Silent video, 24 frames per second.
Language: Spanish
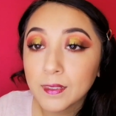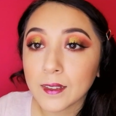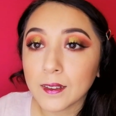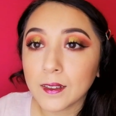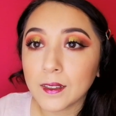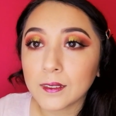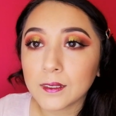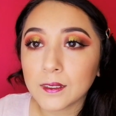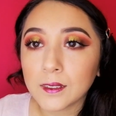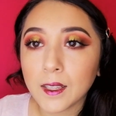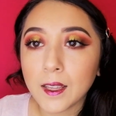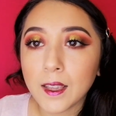
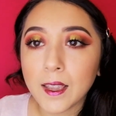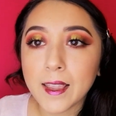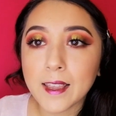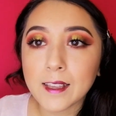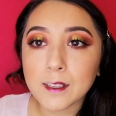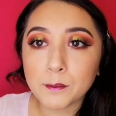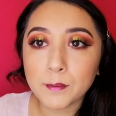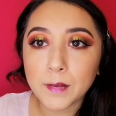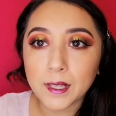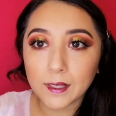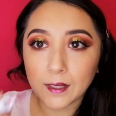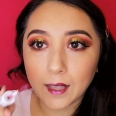Este
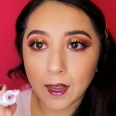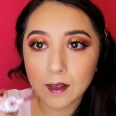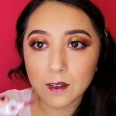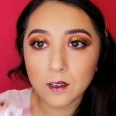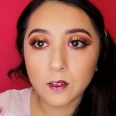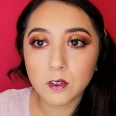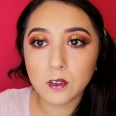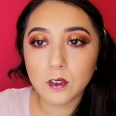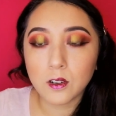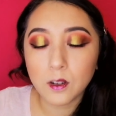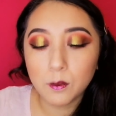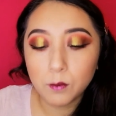es
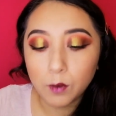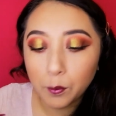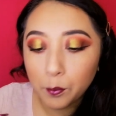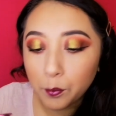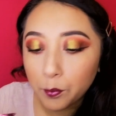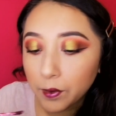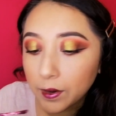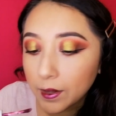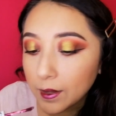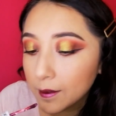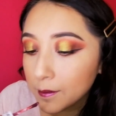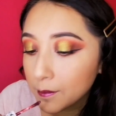metálico como
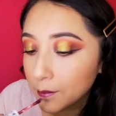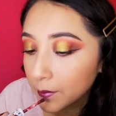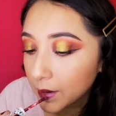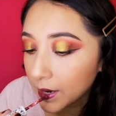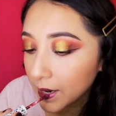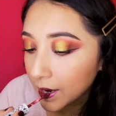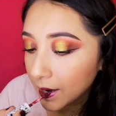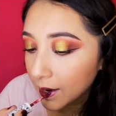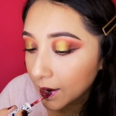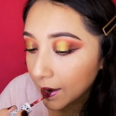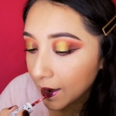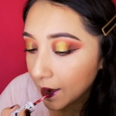pueden
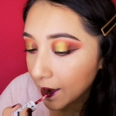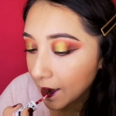ver.